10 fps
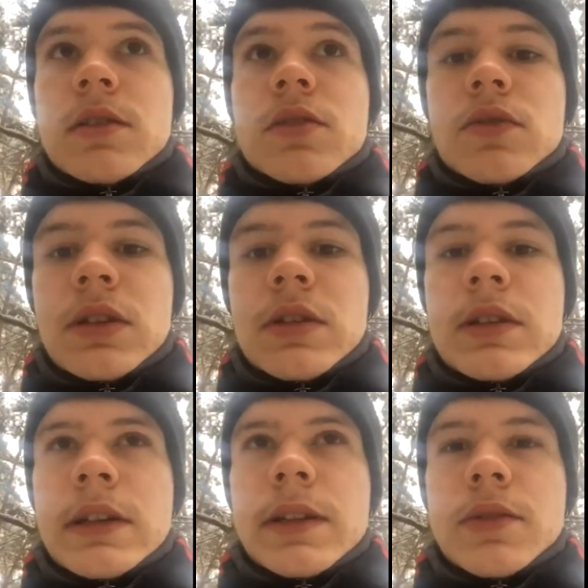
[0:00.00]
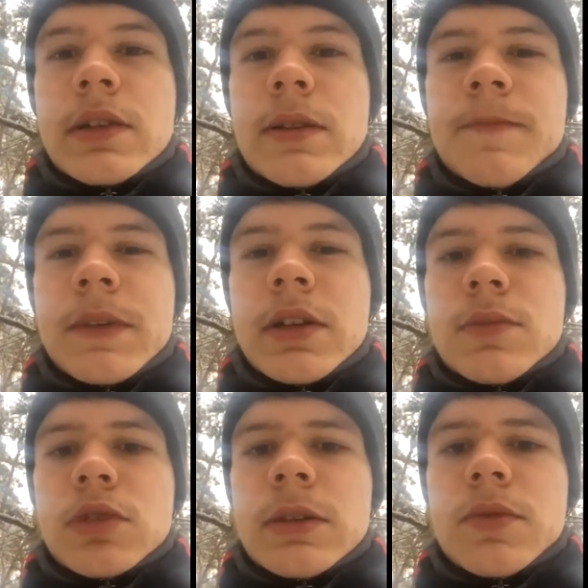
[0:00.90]
Снова здравствуйте, дорогие друзья.
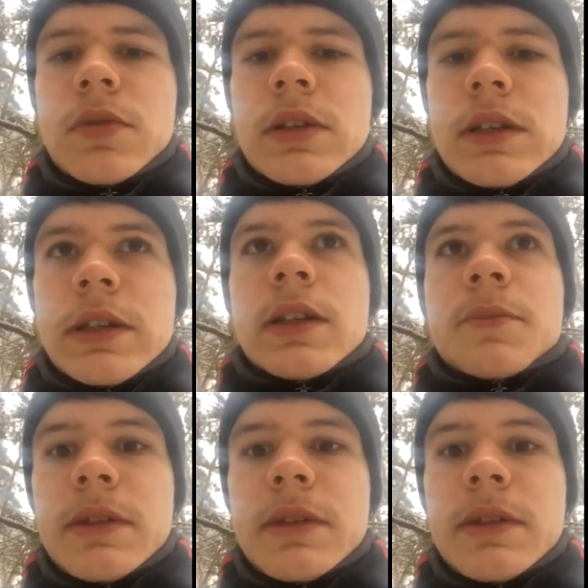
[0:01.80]
Сейчас будет обзор на сигареты